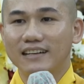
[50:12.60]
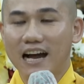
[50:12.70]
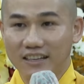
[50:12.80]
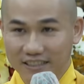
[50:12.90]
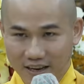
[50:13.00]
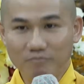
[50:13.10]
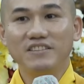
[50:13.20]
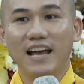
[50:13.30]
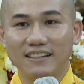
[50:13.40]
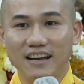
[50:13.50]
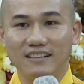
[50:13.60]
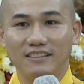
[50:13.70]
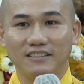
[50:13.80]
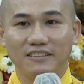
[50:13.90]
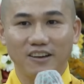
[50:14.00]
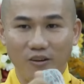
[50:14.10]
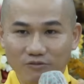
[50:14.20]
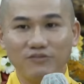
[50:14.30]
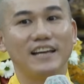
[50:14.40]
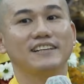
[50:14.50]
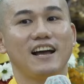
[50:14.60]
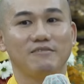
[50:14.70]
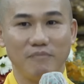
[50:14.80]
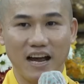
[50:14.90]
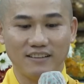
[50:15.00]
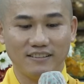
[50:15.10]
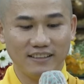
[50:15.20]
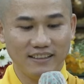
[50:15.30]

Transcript: đời sống gia đình cũng phải cân bằng.